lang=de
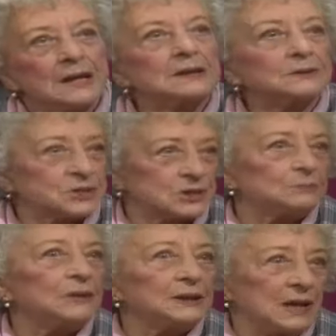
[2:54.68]
Ja, das
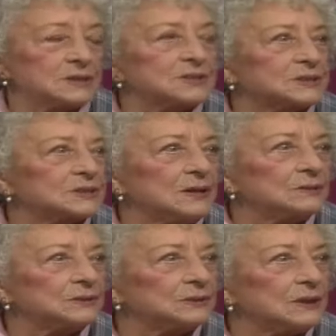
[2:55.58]
hat mein Arzt
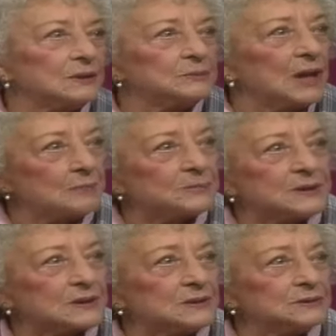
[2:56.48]
gesagt. Der hat mir
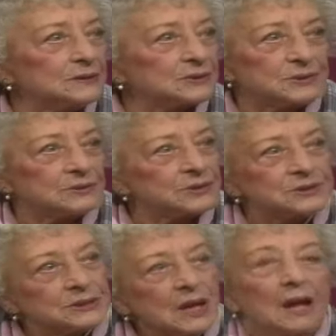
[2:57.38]
abgeraten. Er hat gesagt,
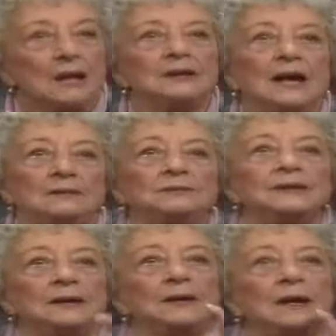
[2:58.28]
gesagt. Das nicht. Ja, und
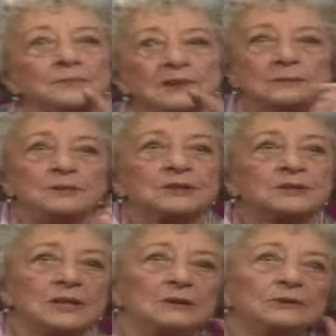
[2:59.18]
dann habe ich mir
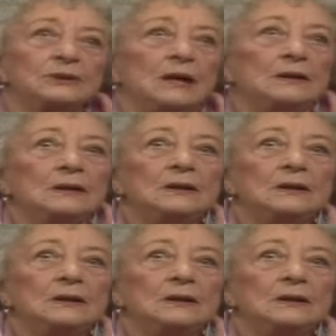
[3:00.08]
gesagt, ja.